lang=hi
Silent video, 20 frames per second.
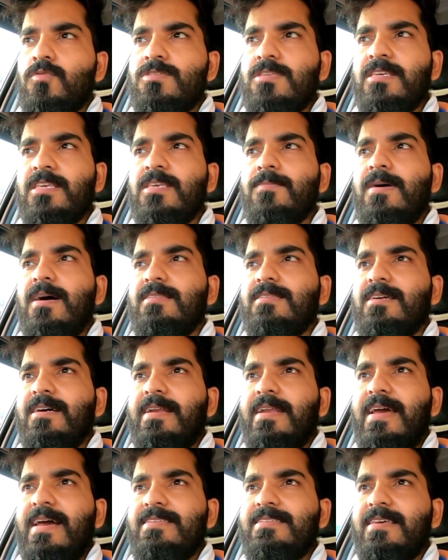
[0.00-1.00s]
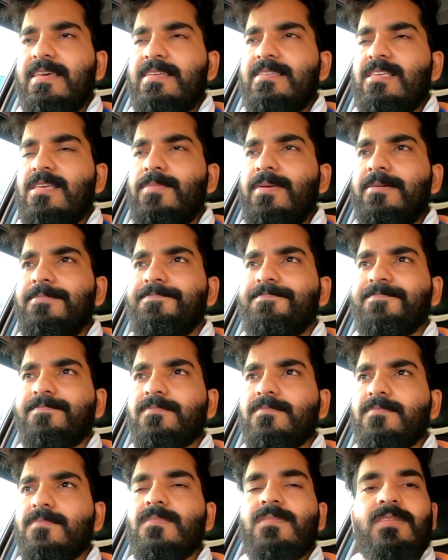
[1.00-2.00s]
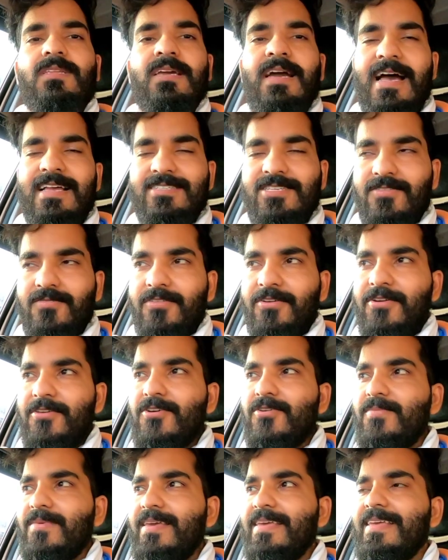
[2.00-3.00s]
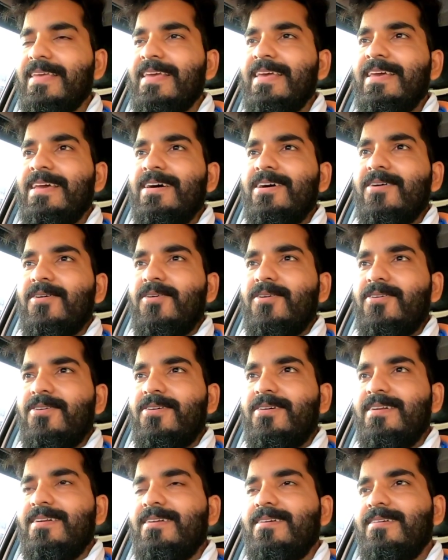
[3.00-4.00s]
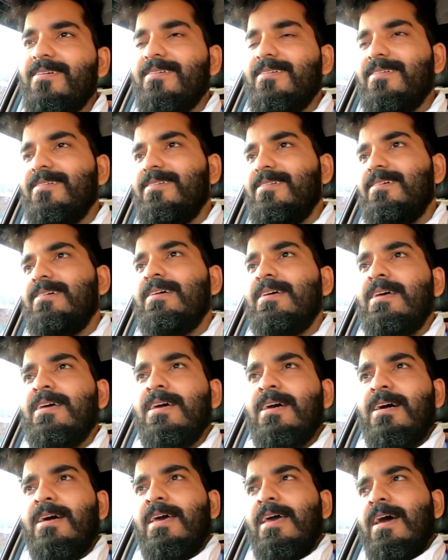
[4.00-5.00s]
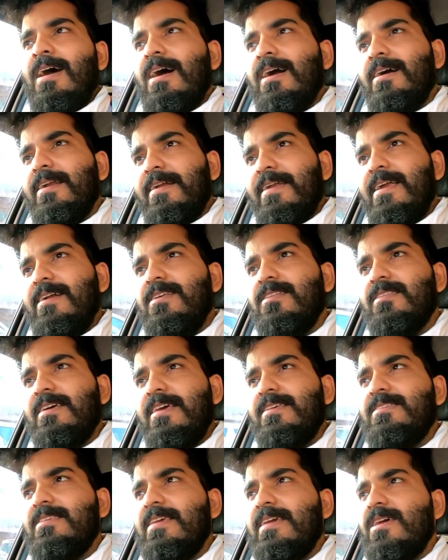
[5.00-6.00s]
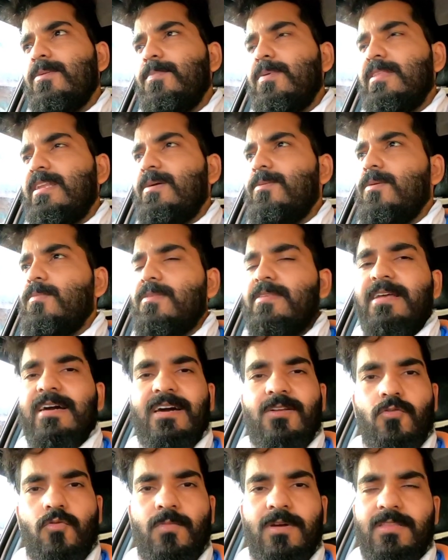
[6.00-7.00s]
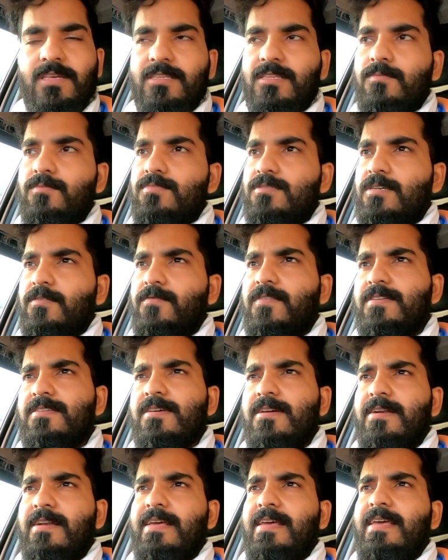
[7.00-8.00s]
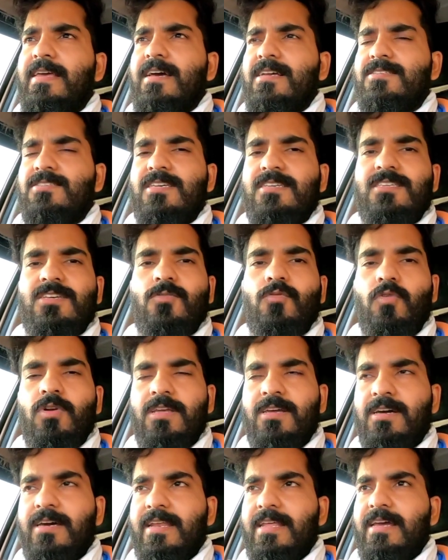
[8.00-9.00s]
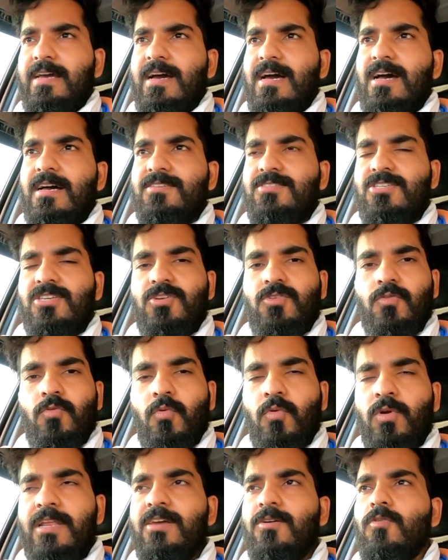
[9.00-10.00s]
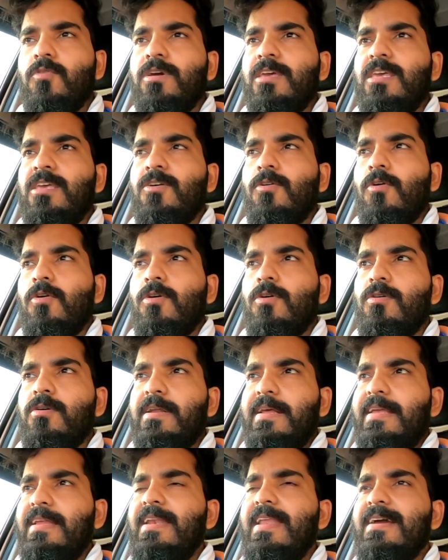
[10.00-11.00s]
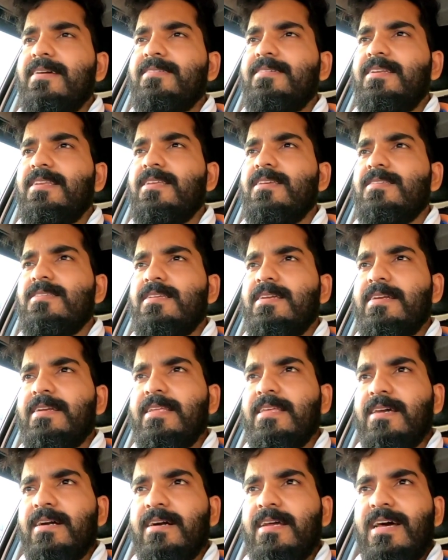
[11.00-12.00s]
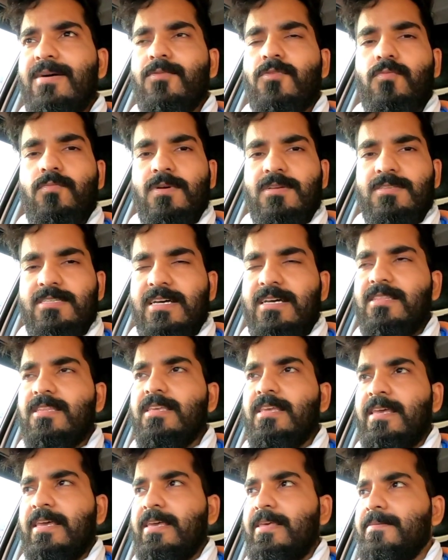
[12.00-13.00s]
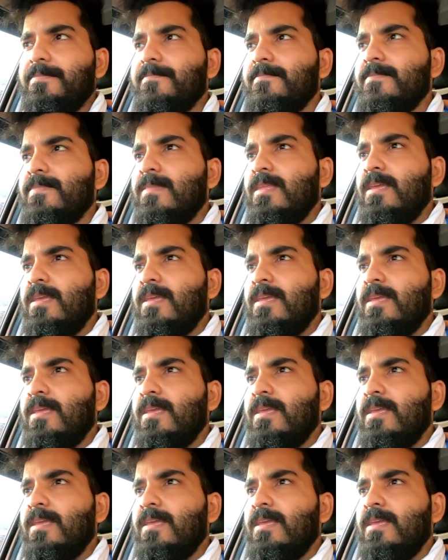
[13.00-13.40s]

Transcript: उसी की बात कर रहे हैं आज के एसी में आज की वीडियो में और अगर डेढ़ टन का एसी है पंद्रह बाई पंद्रह का रूम है तो एकदम सफिशेंट है अच्छे से कूलिंग करेगा अच्छी कूलिंग होगी और इलेक्ट्रिसिटी अगर आपको बचानी है